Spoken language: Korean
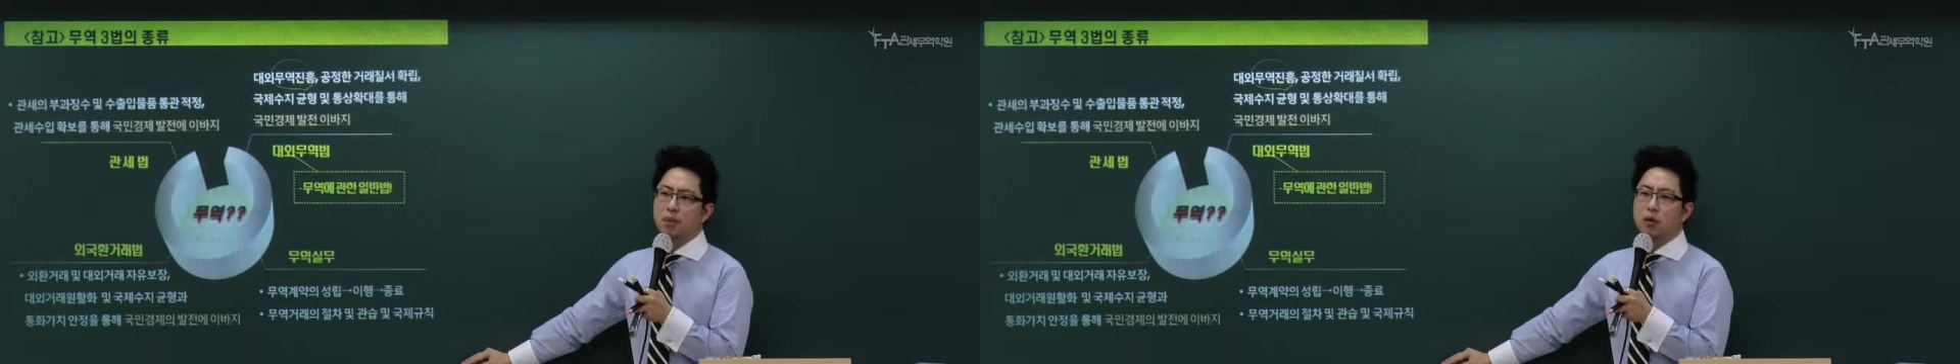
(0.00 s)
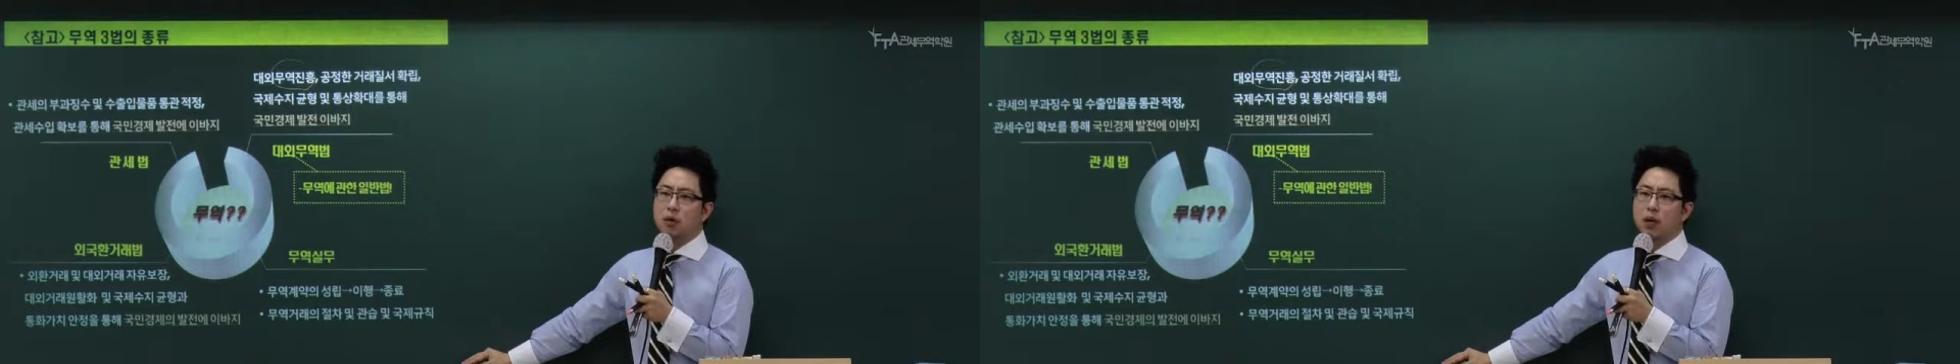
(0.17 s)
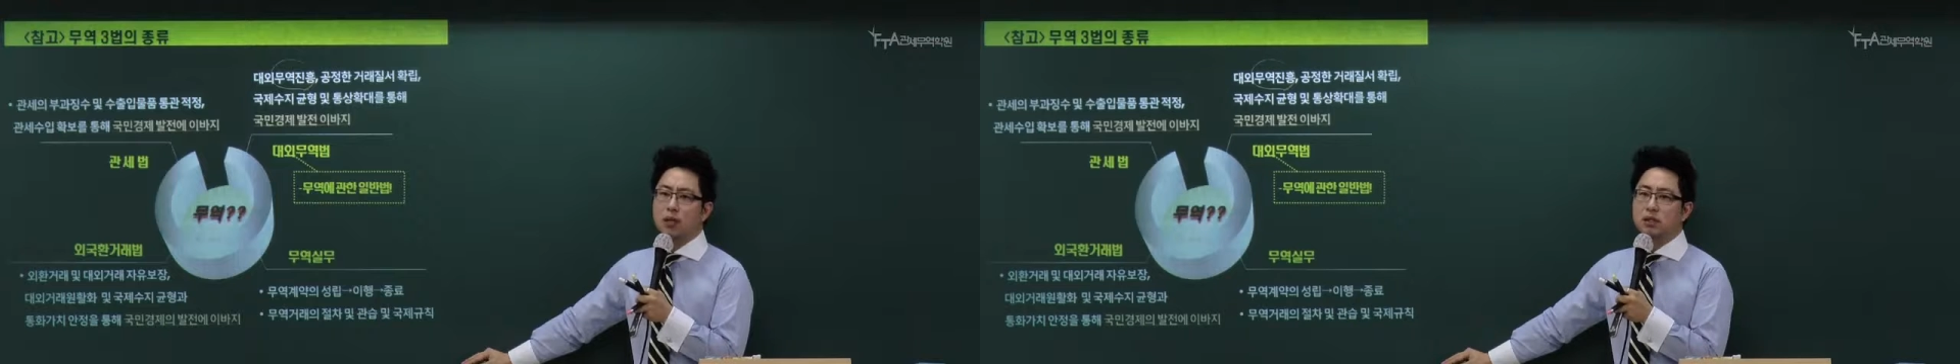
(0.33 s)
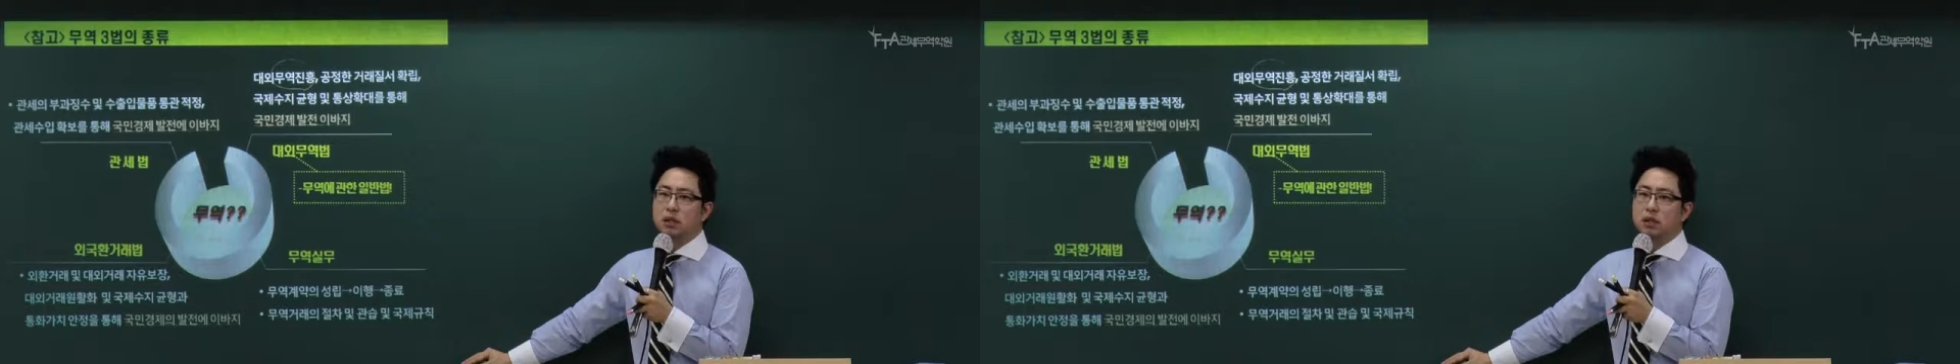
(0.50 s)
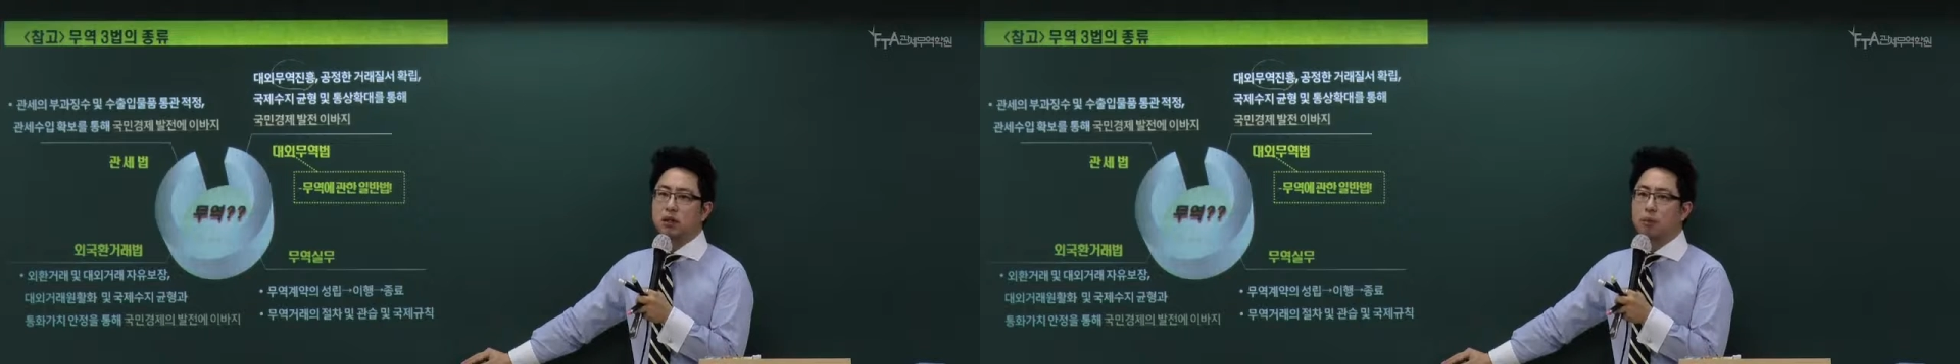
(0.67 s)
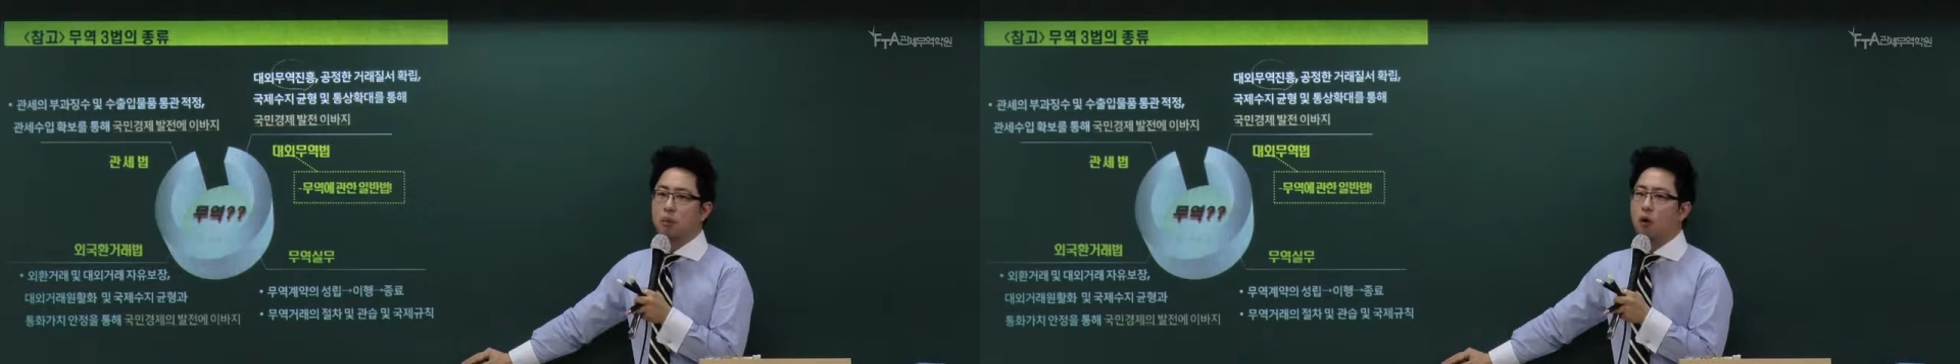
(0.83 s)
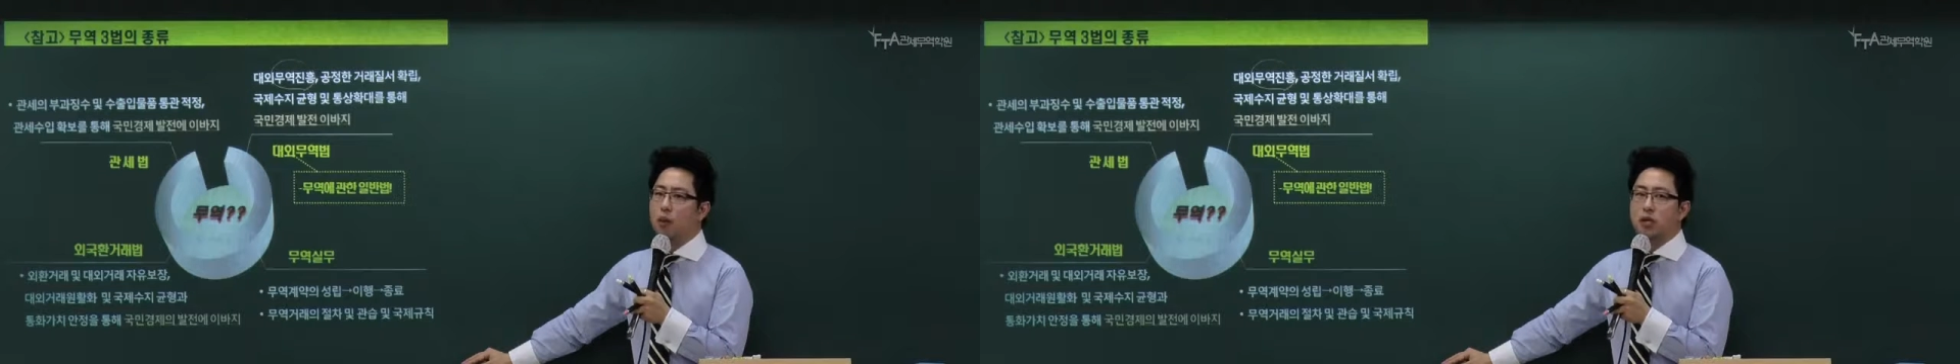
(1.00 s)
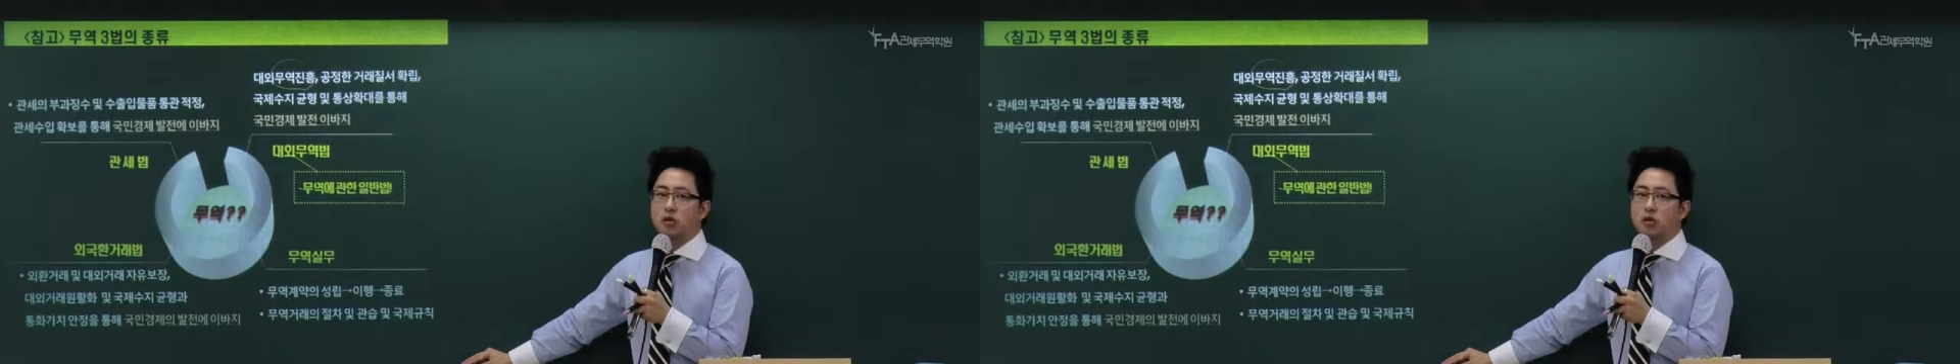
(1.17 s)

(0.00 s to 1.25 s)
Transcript: 필요까지는 법에